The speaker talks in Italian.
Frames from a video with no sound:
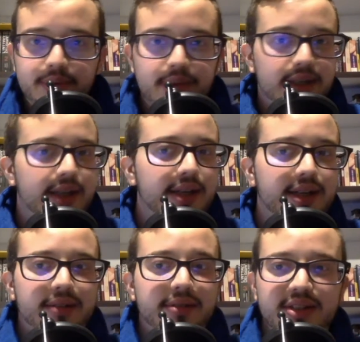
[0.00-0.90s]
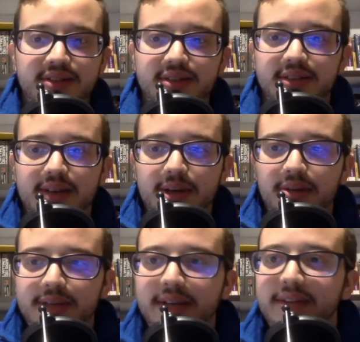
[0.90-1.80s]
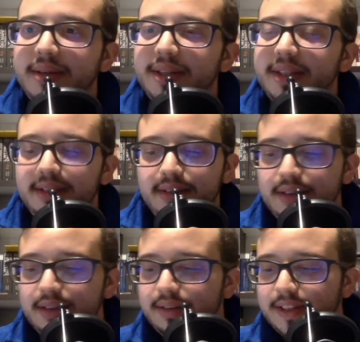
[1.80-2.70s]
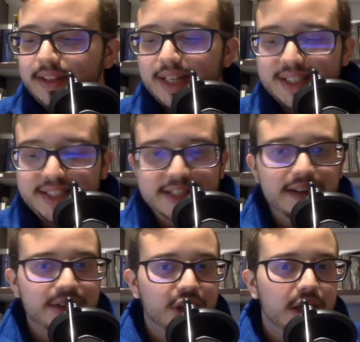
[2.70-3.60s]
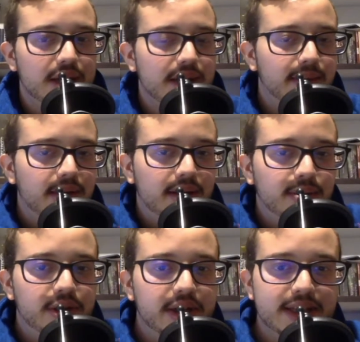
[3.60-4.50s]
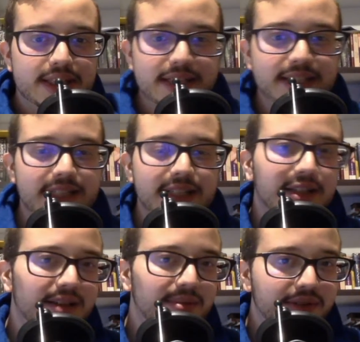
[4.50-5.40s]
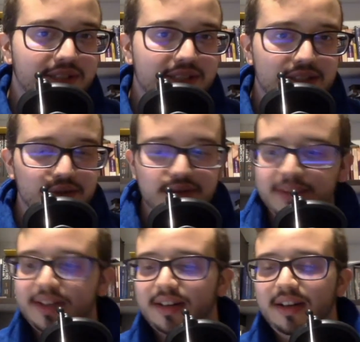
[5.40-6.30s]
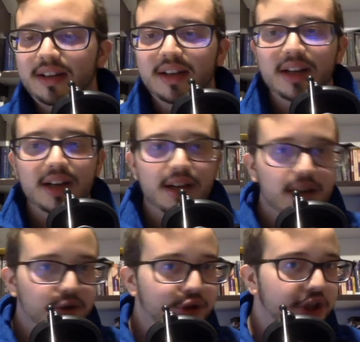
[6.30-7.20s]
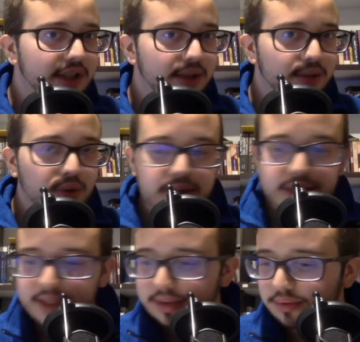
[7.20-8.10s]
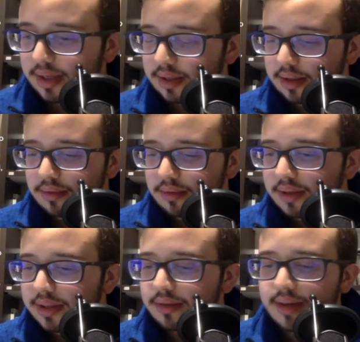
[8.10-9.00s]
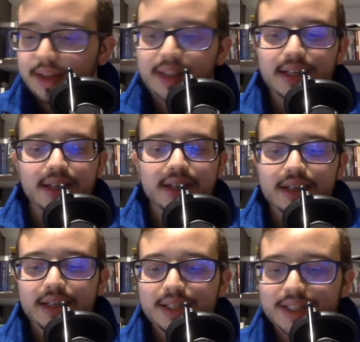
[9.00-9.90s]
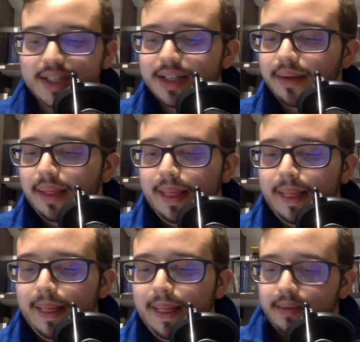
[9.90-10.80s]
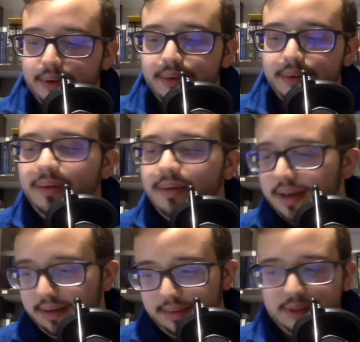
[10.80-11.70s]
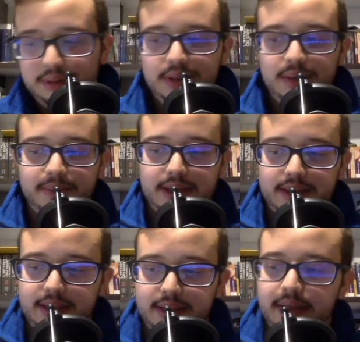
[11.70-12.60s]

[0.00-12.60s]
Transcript: che è una sottotrama comica veramente eh, fantastica, cioè da eh, morire dalle risate andrebbe vista solo per eh, le uscite di, Walter dura- di Walt durante la serie. Ma comunque no, battute a parte,